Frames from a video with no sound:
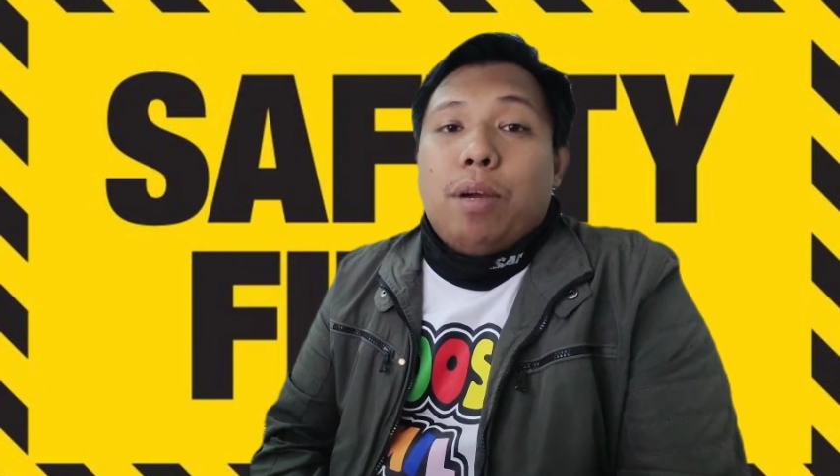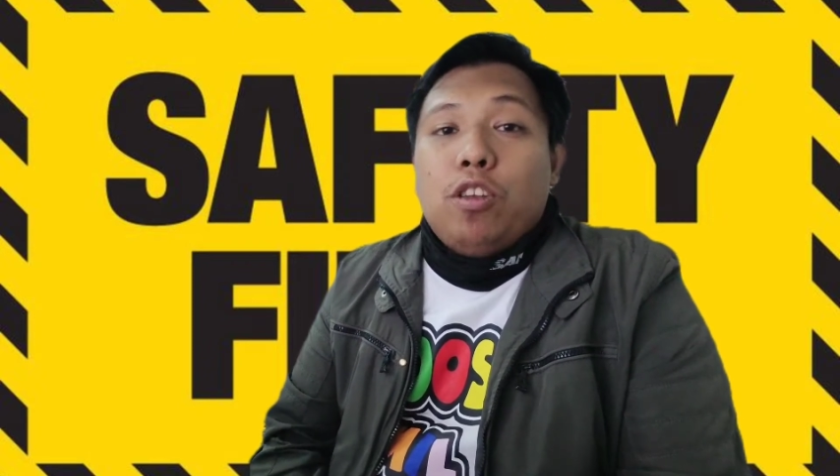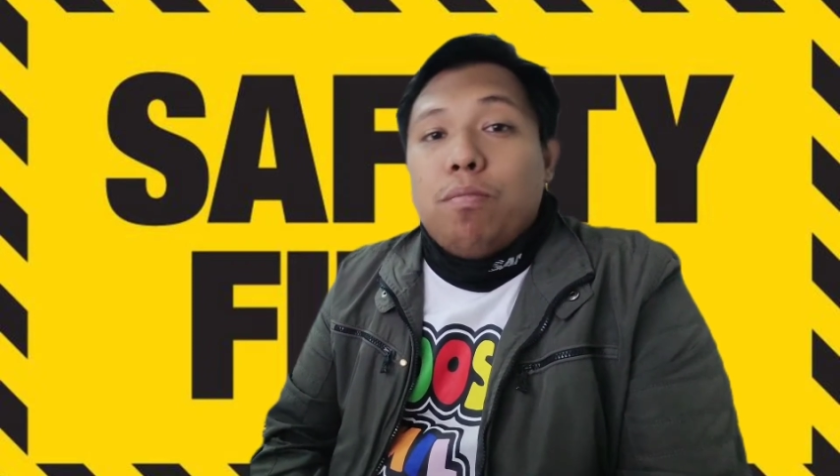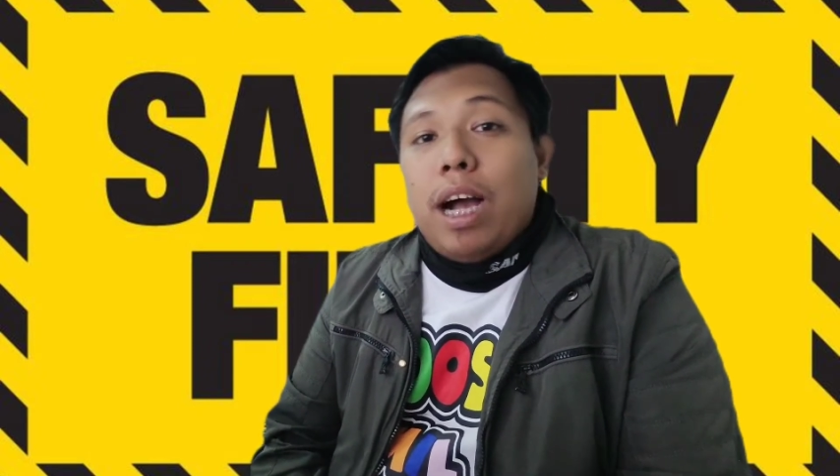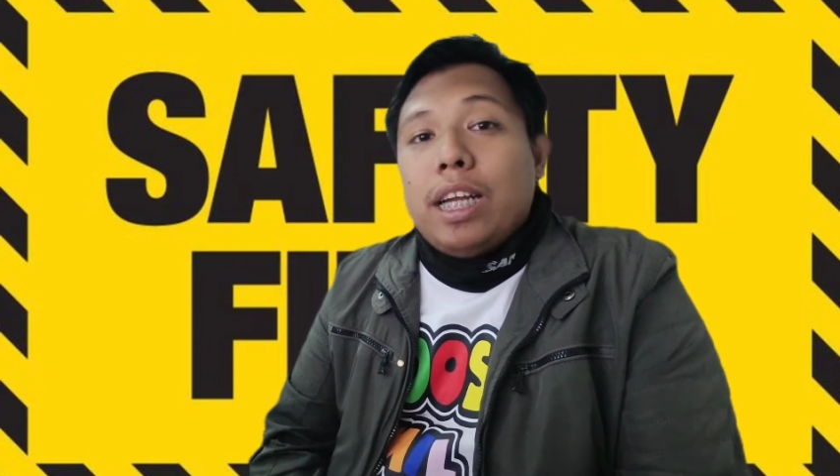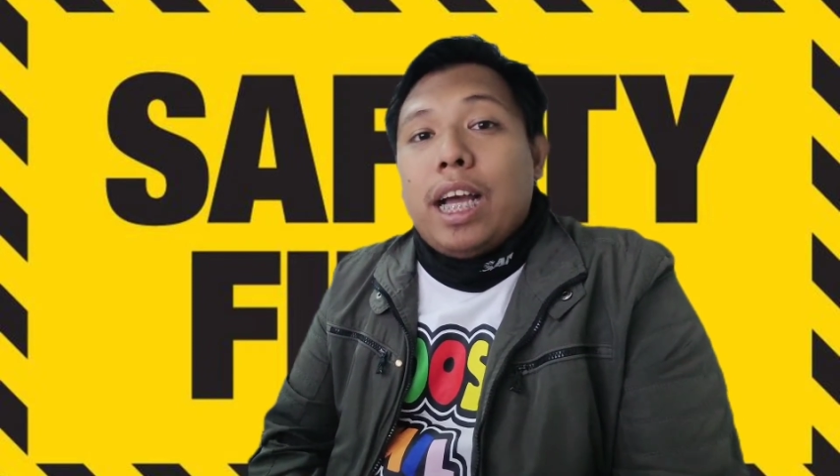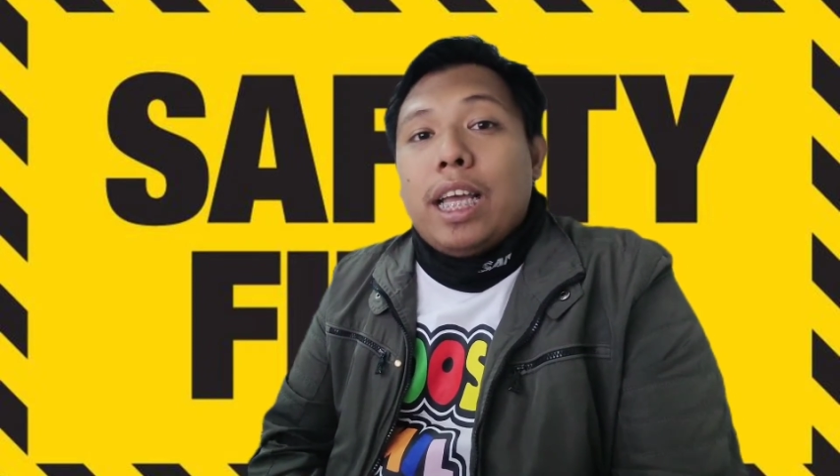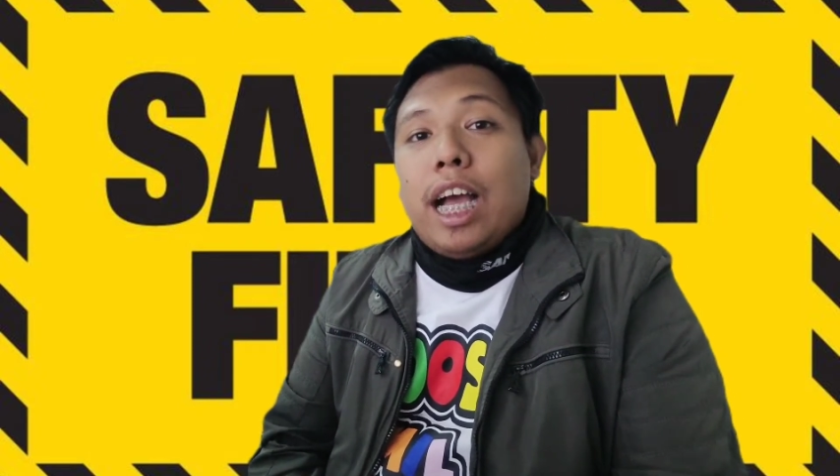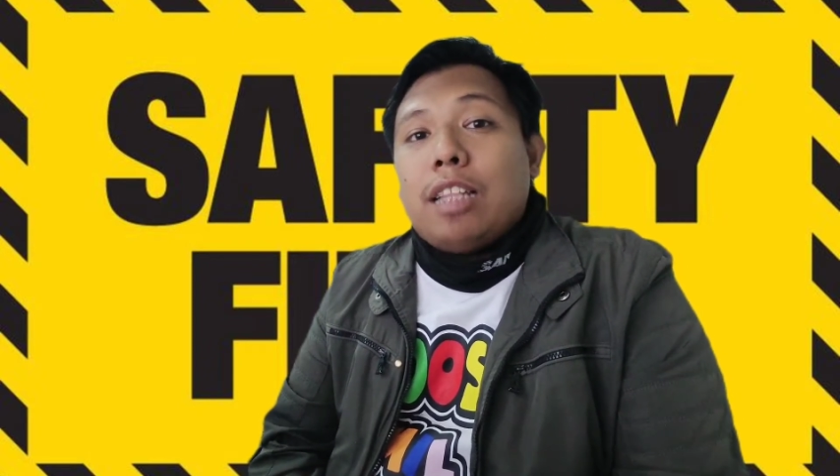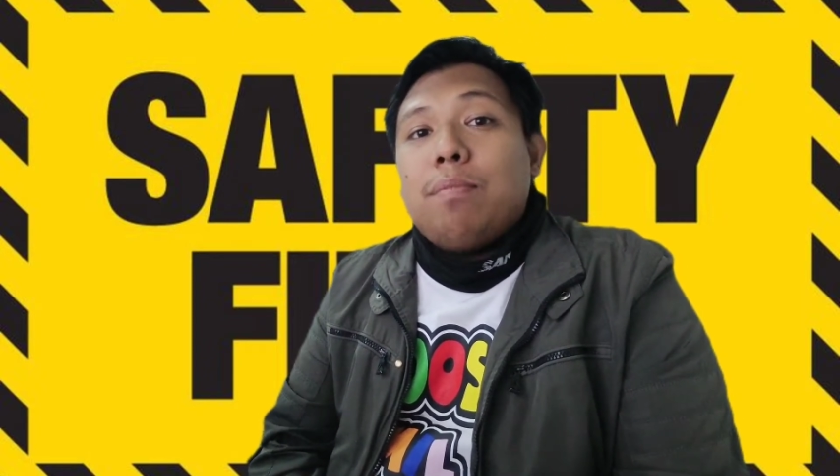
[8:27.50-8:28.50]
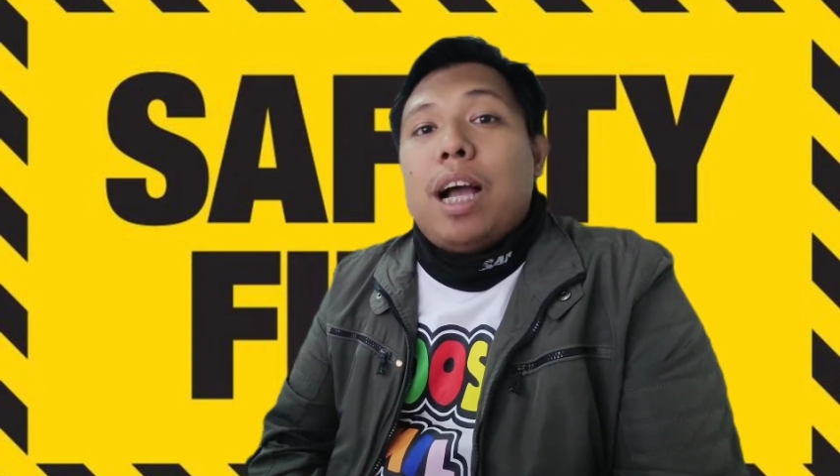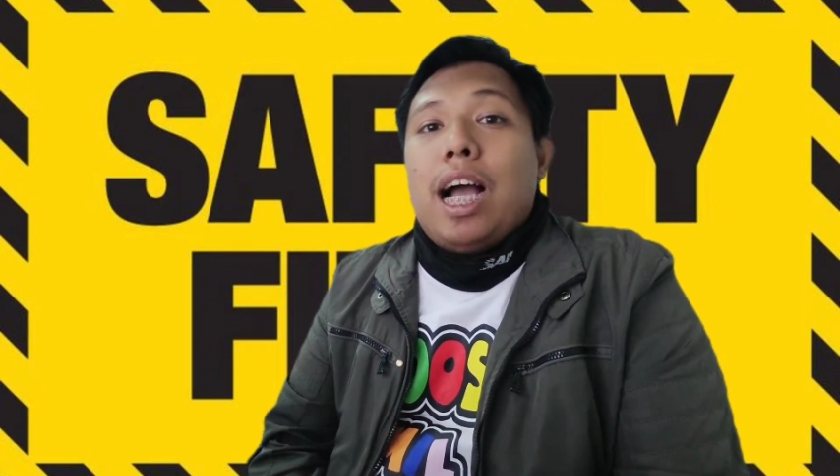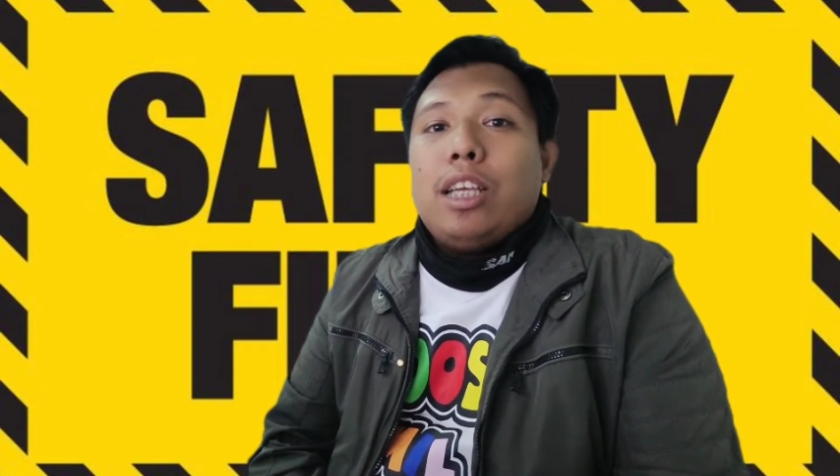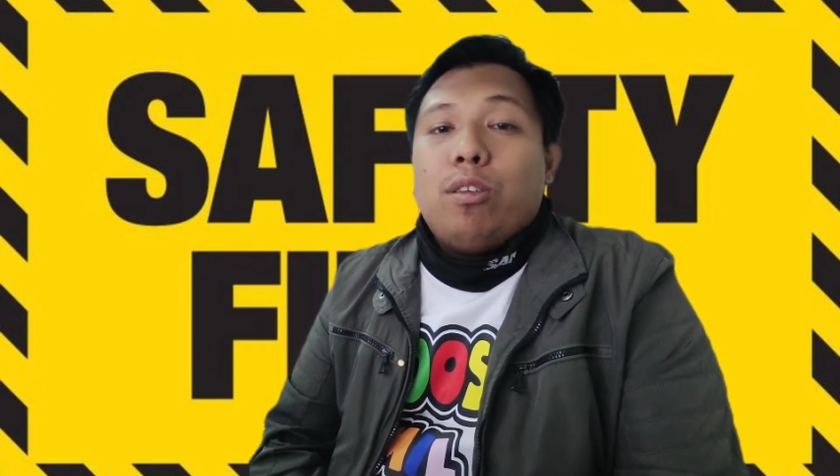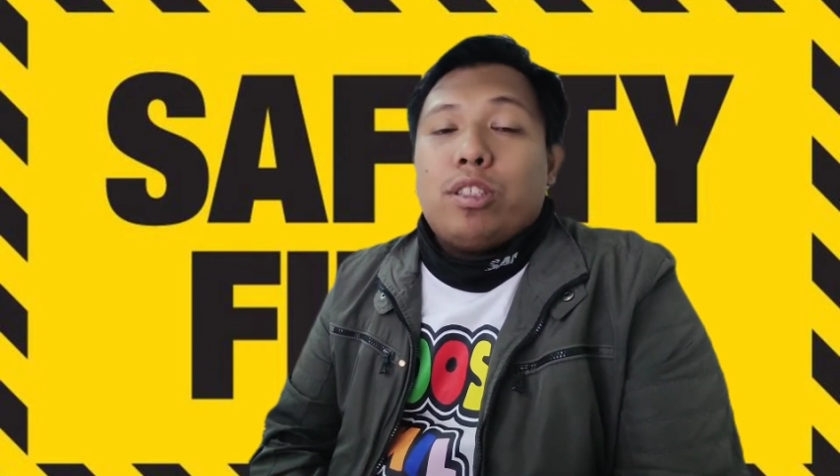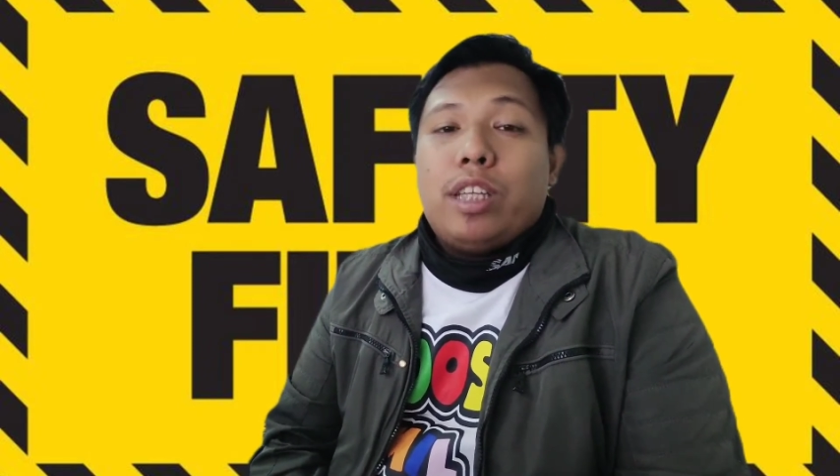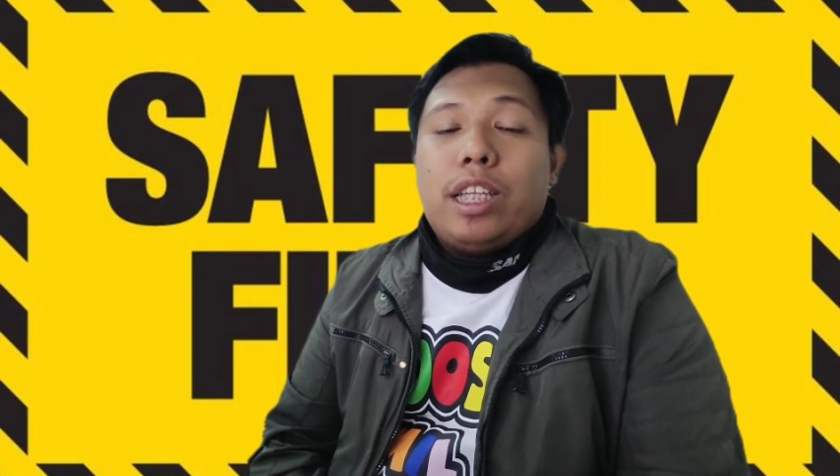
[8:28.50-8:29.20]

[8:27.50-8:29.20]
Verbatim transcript: madumanay at maayos